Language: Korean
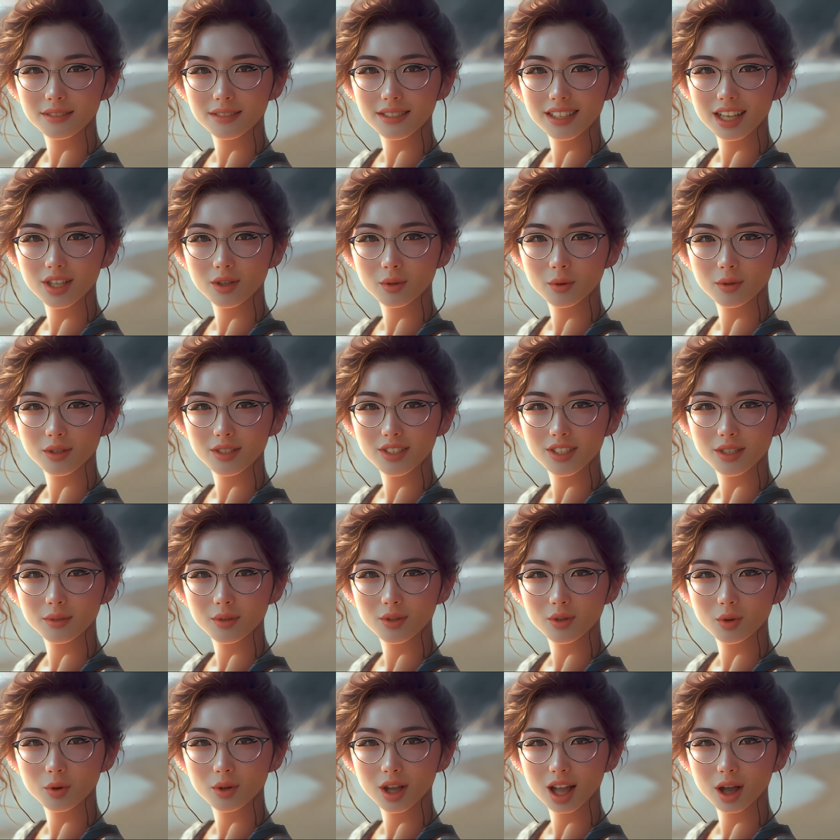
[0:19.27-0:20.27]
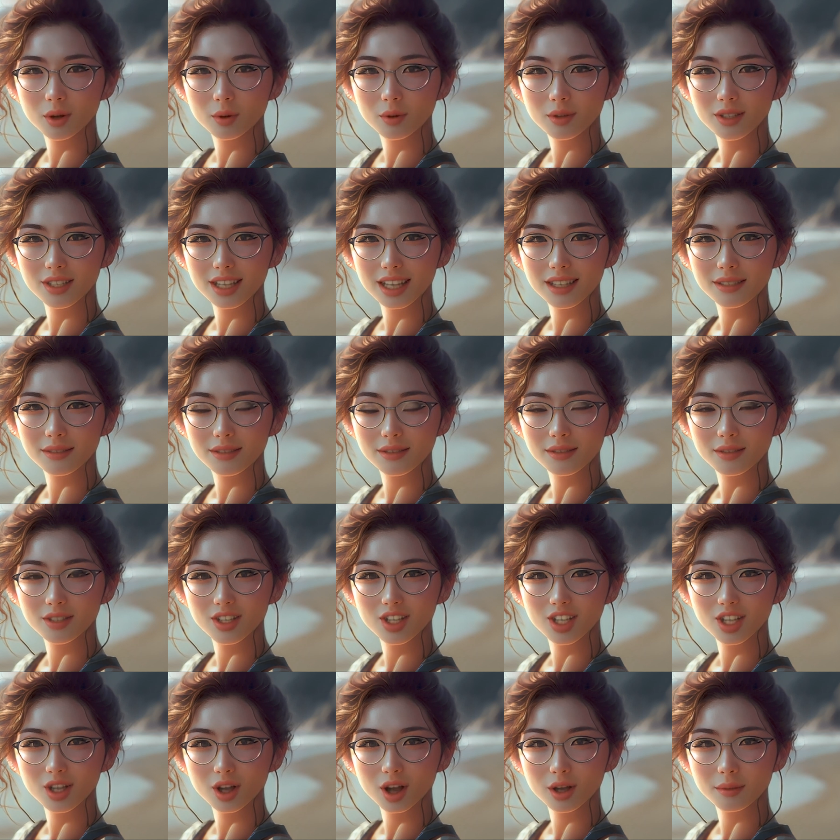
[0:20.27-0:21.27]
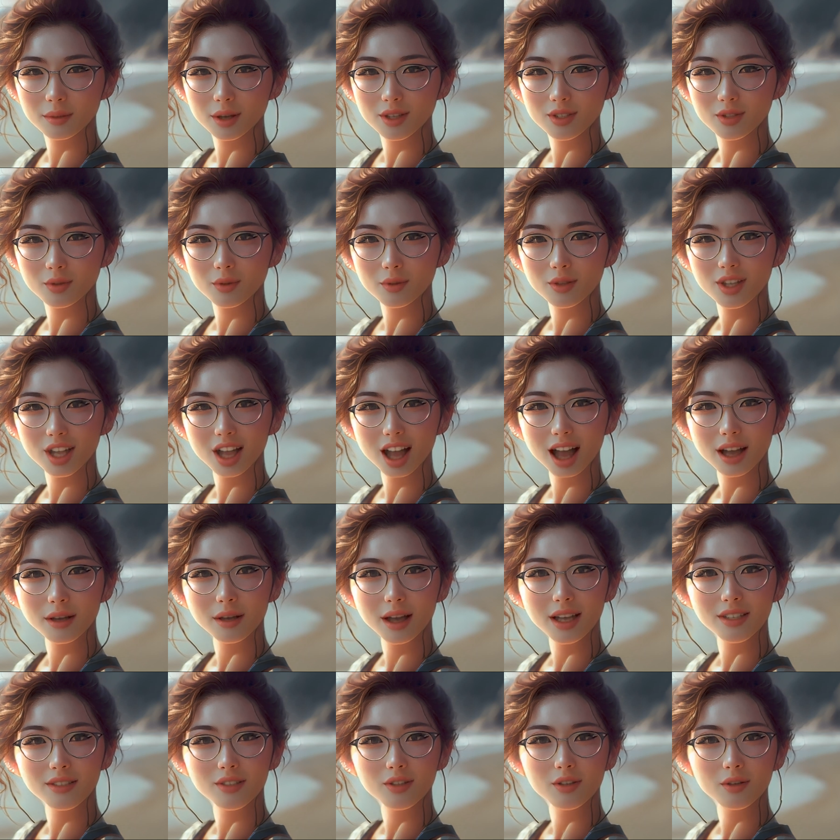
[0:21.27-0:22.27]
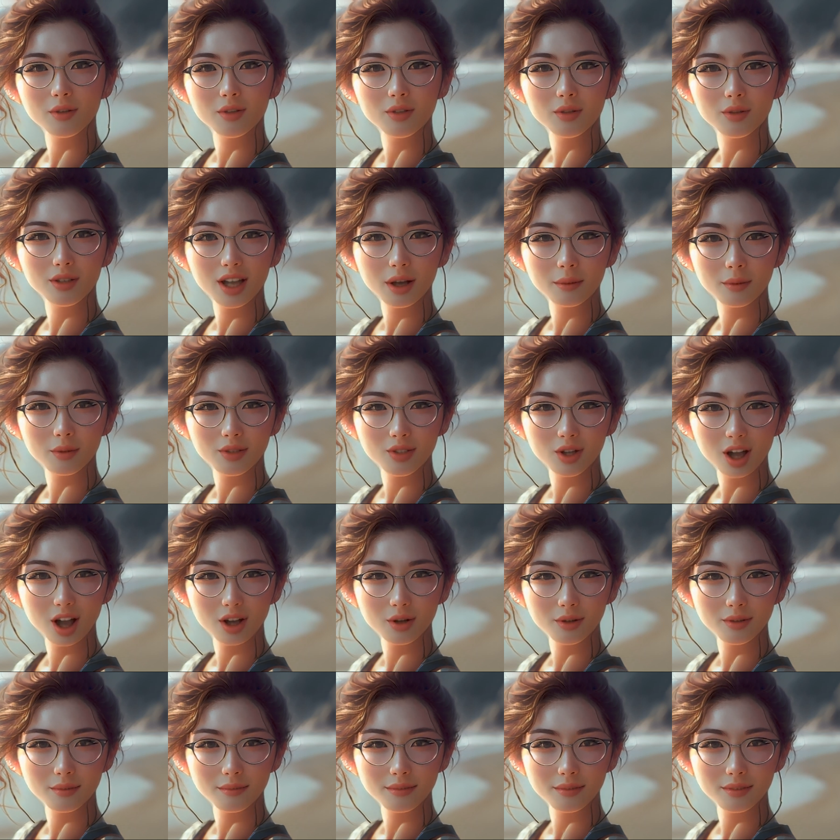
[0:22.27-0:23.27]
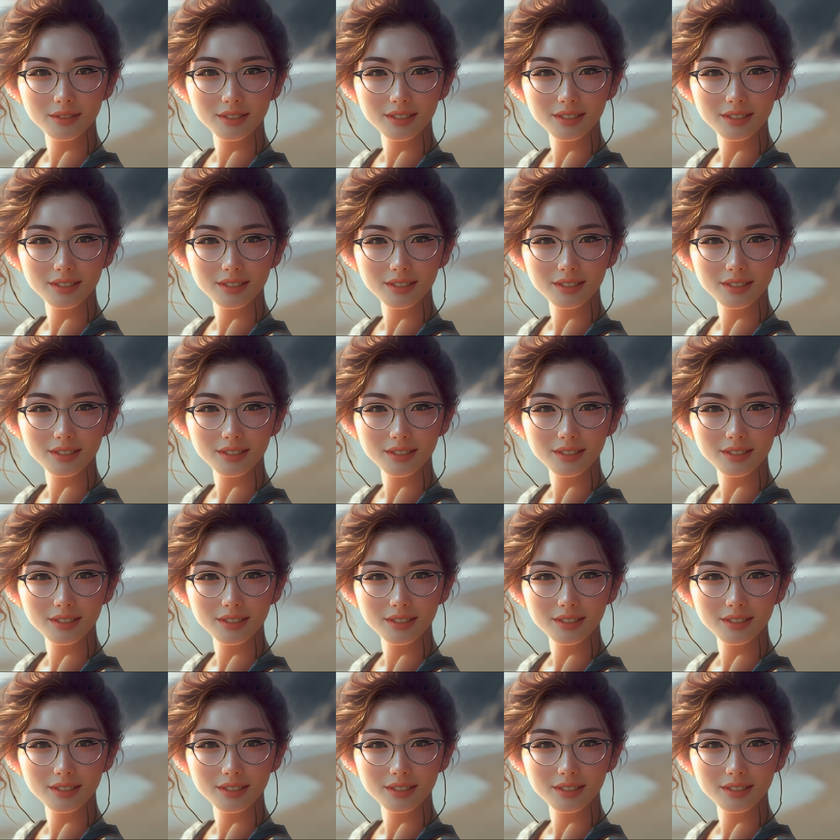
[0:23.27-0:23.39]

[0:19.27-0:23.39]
사또회집 조개구이는 시와 방조제가 만들어질 때부터